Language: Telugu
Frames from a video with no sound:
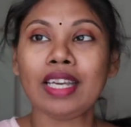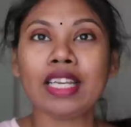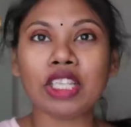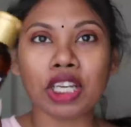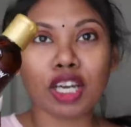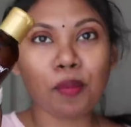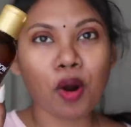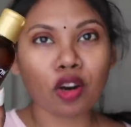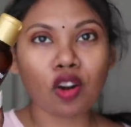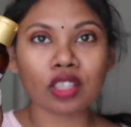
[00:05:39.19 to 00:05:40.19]
ఈ చిన్న
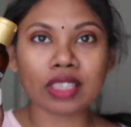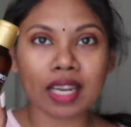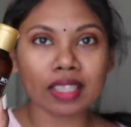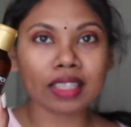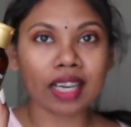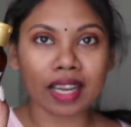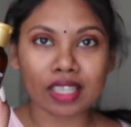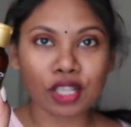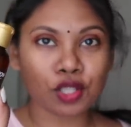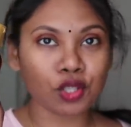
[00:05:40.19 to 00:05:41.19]
బాటిల్ ఒకసారి ట్రై
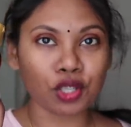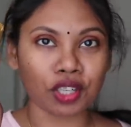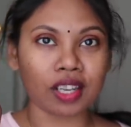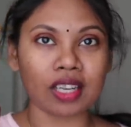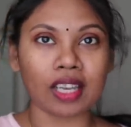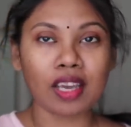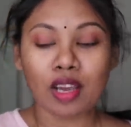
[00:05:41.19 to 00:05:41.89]
చేసి చూడండి